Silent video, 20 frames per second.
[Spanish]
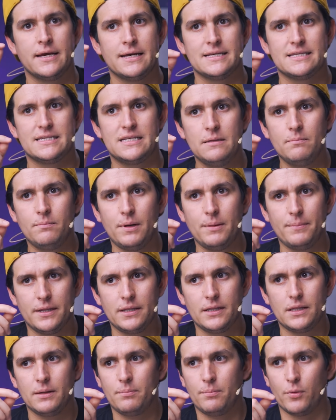
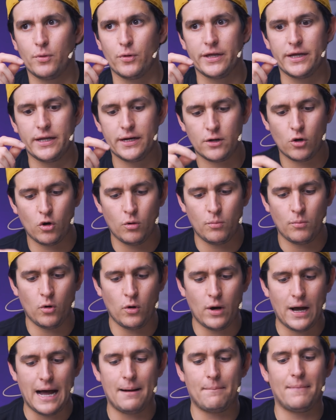simplemente poder
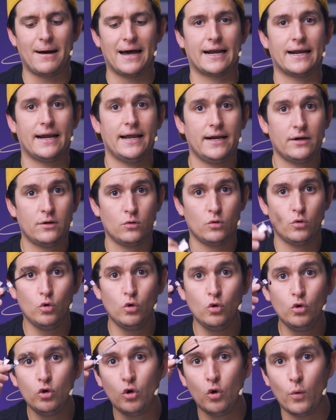como amarrar
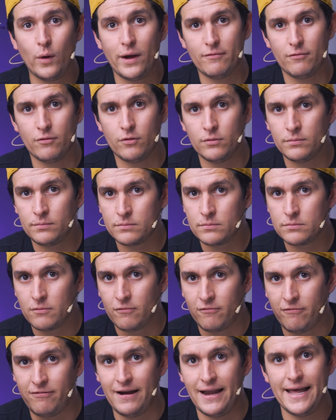un nuevo
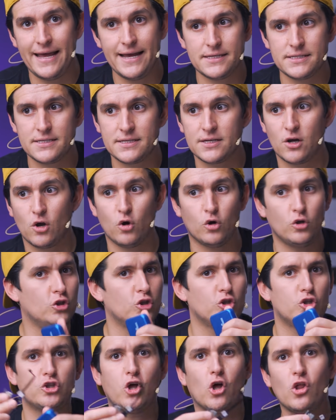flex
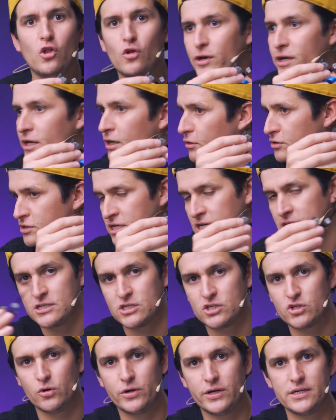con todo y los
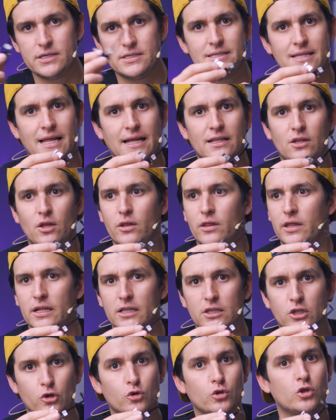sensores tanto
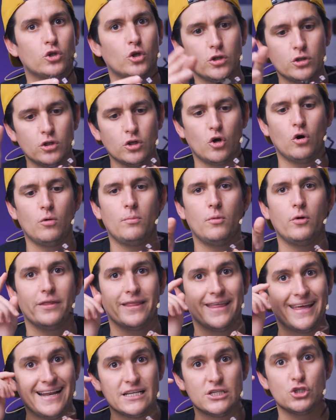del True Tone como
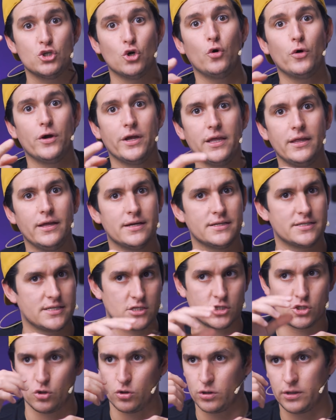del Yogi, del
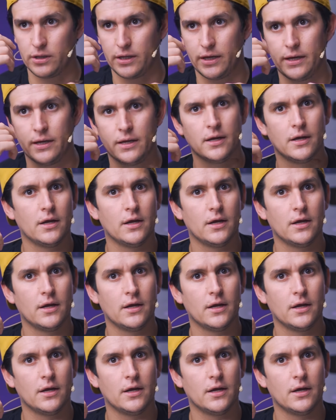sensor de